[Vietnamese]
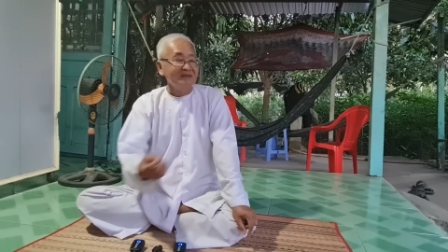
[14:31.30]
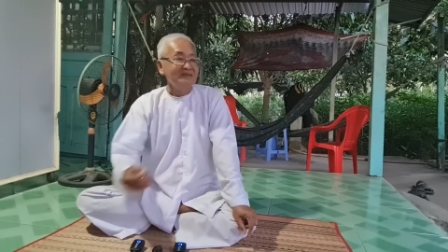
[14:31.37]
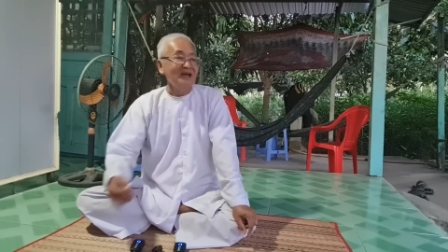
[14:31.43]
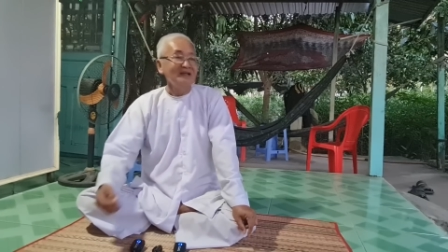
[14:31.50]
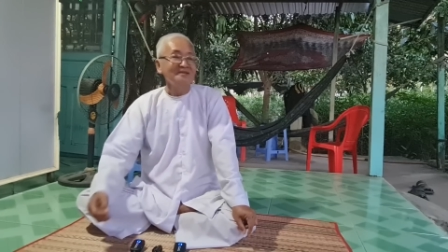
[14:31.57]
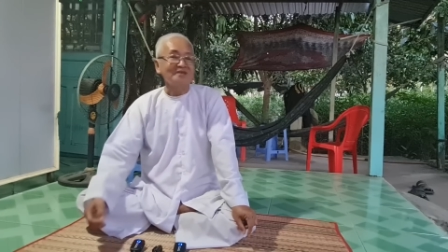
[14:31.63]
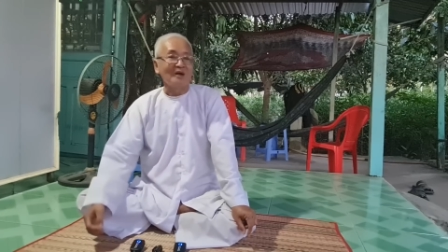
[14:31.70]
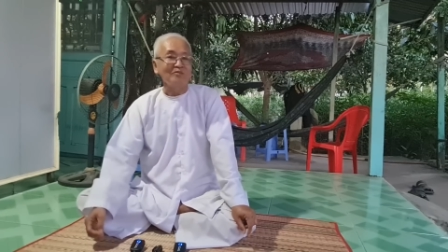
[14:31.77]

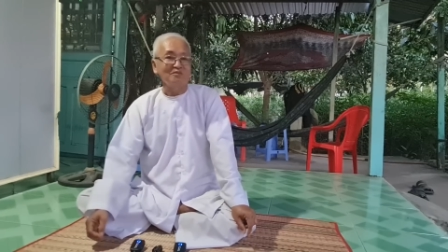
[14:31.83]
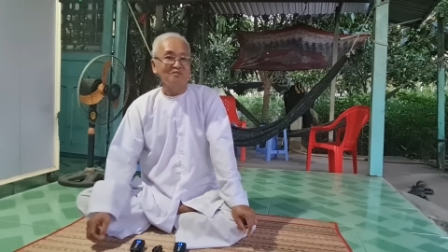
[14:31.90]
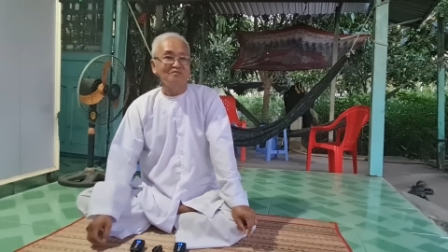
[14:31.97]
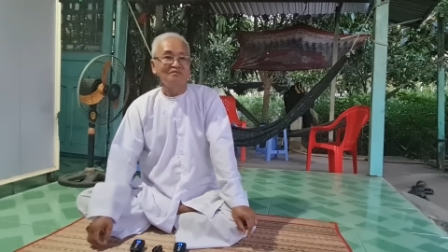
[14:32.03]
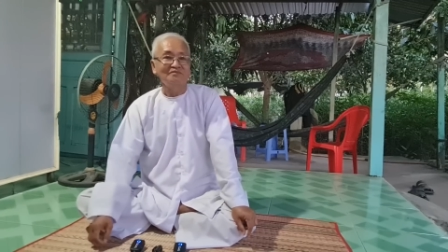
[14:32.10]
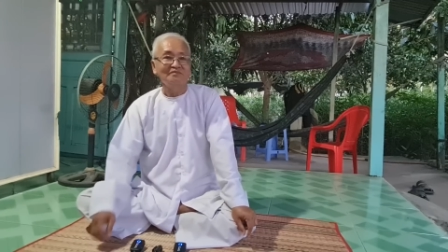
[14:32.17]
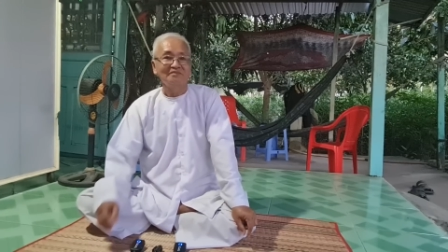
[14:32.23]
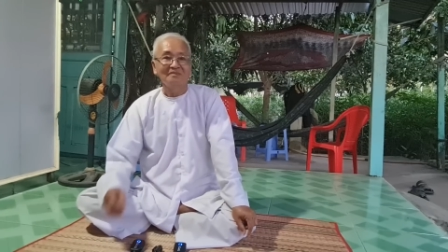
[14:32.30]
dân tộc
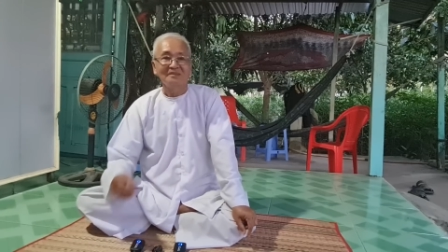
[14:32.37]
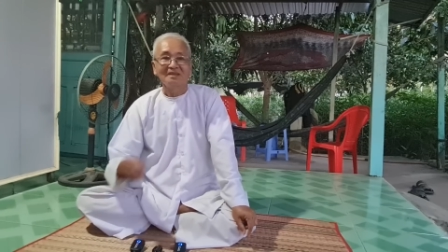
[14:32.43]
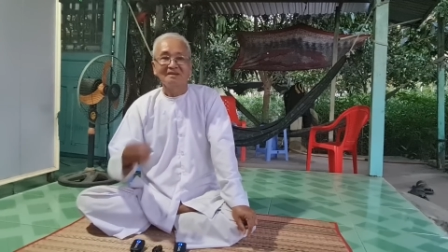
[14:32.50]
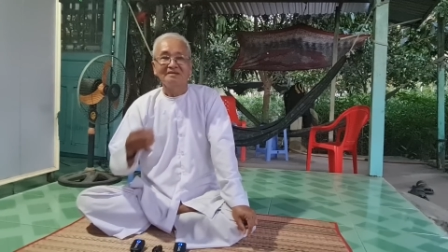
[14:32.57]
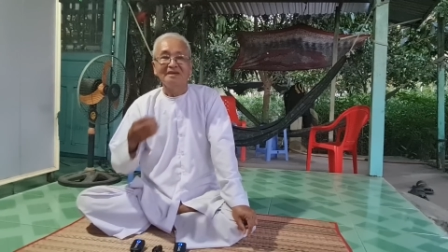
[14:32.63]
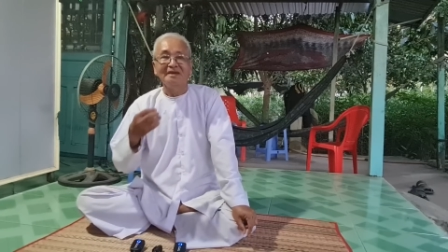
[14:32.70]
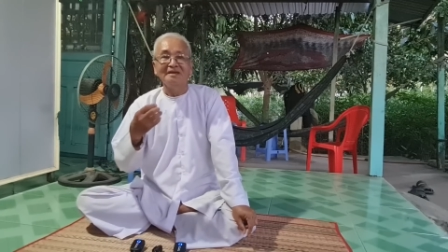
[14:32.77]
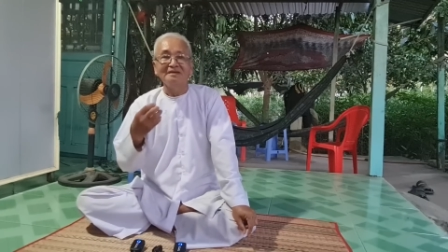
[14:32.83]

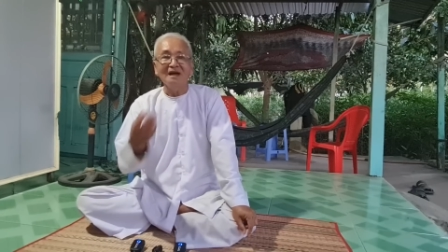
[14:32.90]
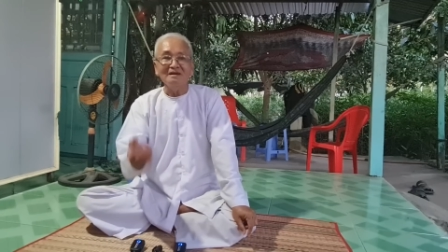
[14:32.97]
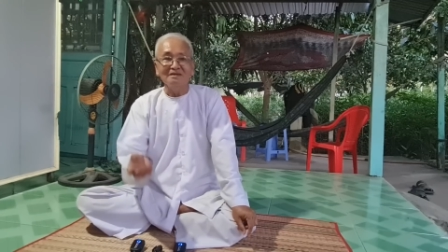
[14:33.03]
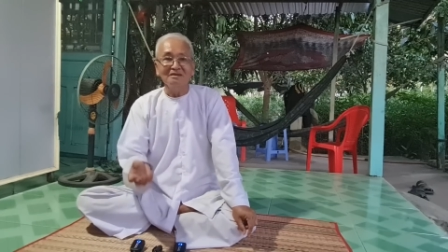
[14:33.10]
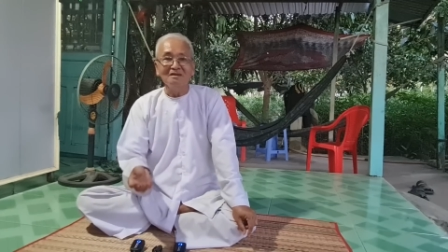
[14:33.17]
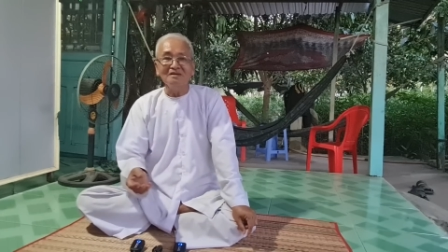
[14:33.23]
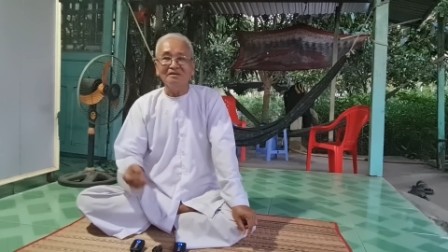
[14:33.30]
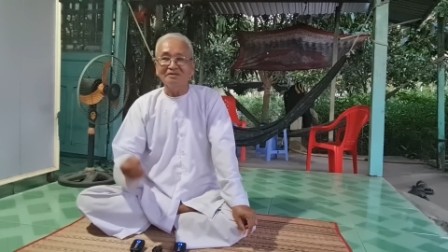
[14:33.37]
vì
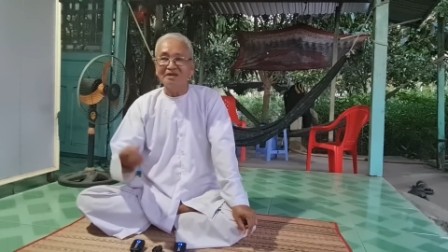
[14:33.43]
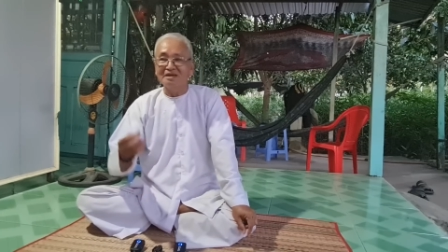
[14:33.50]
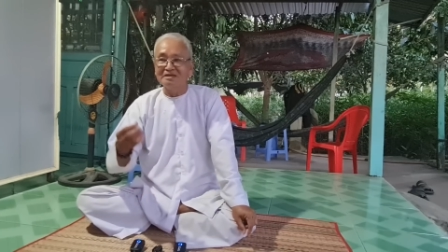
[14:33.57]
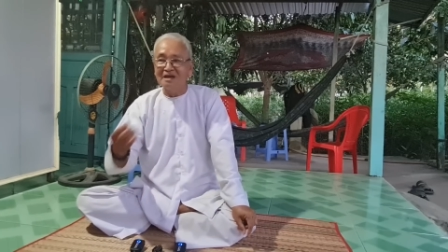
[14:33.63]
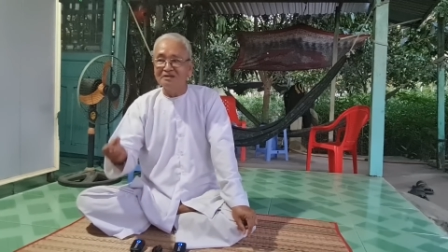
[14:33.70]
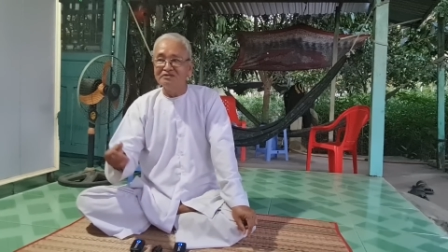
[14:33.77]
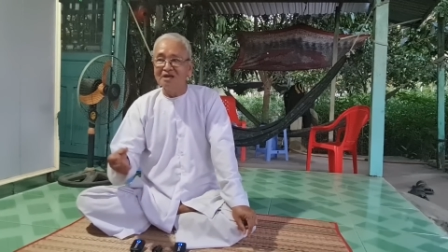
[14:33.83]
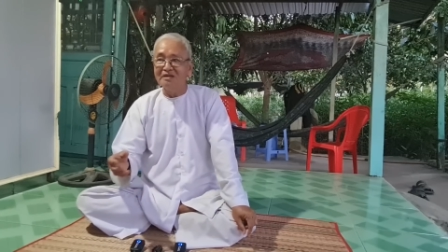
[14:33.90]
đất nước
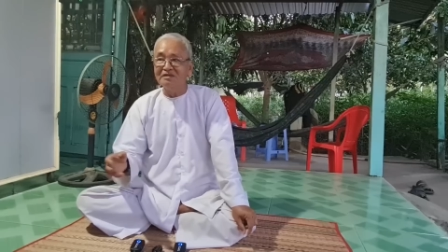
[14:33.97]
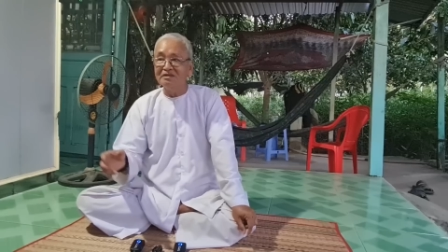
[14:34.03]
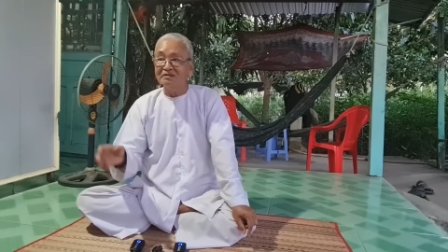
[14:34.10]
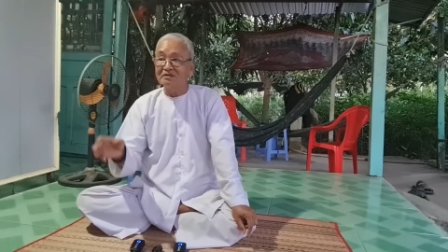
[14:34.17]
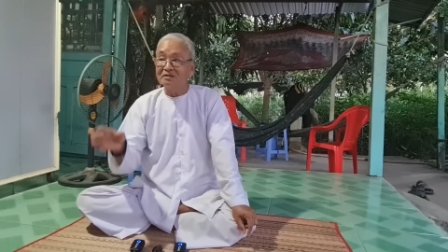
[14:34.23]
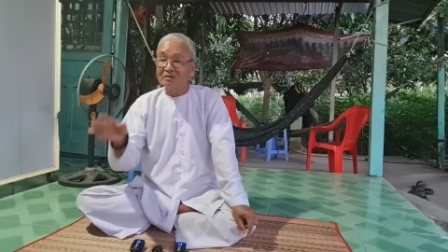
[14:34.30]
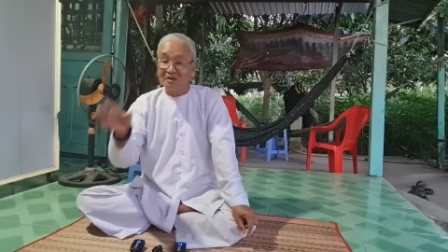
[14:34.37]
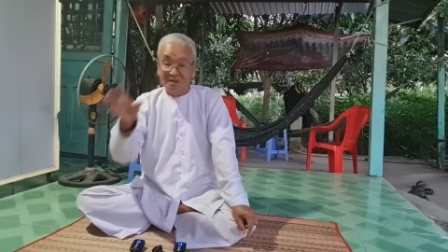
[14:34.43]
vì nhân sinh
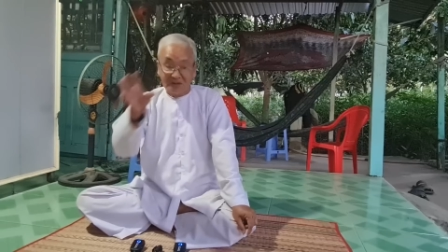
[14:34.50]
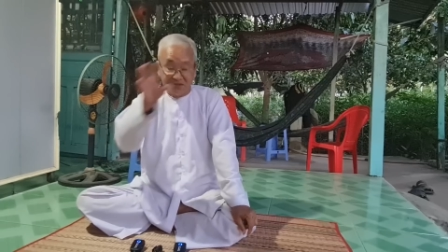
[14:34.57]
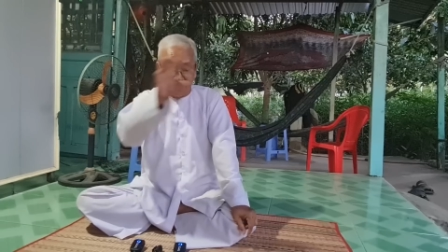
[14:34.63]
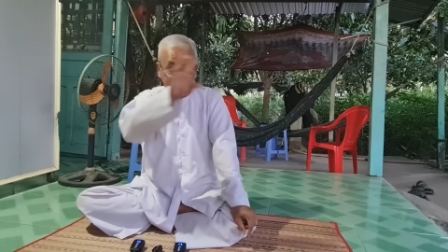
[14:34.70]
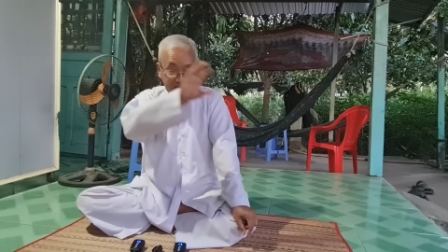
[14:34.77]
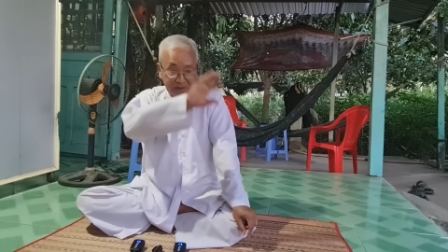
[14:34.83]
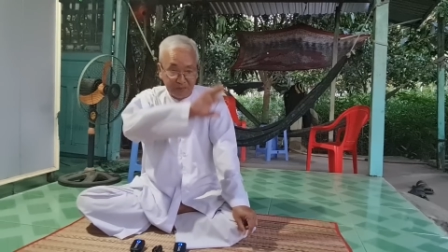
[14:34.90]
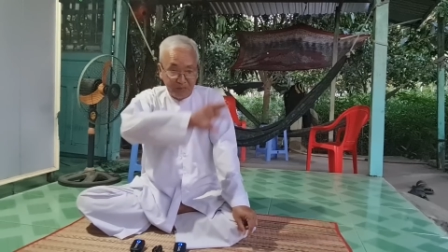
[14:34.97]

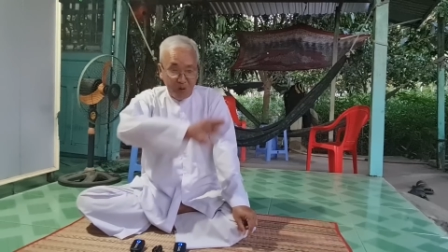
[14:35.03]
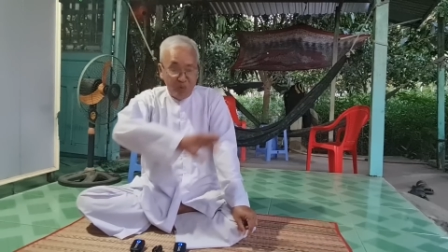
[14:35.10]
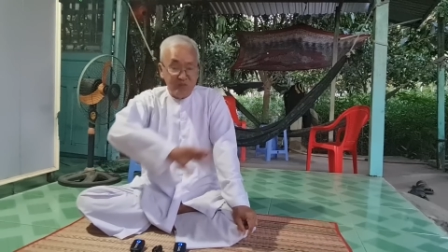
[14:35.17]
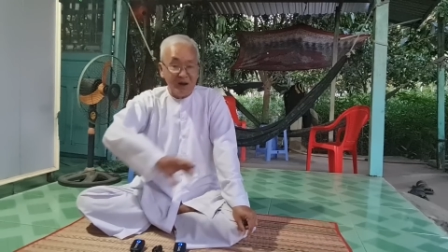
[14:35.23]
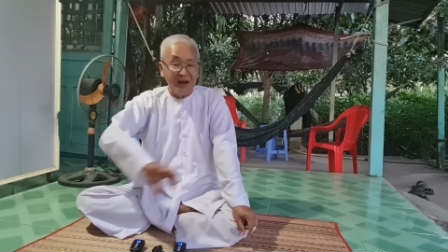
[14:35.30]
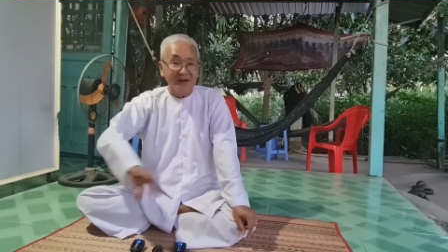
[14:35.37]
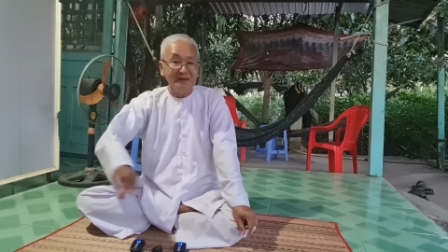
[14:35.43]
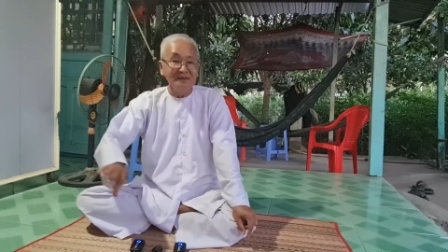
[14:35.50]
vì
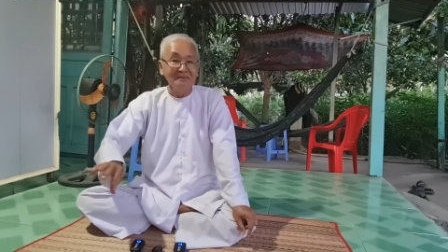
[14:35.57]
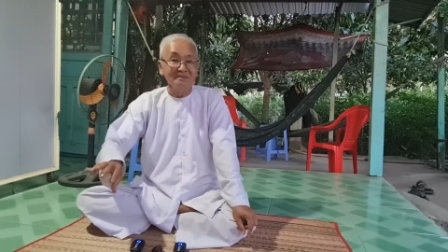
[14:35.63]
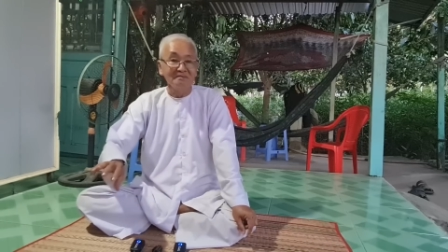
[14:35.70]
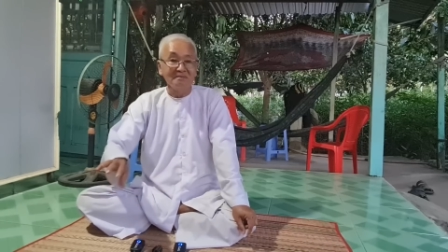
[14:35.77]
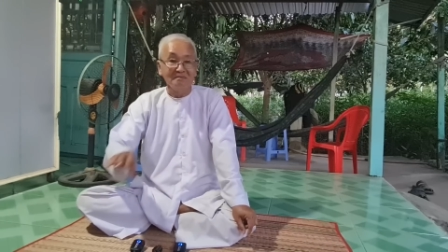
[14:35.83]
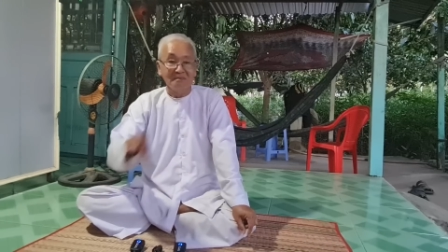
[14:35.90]
bốn ân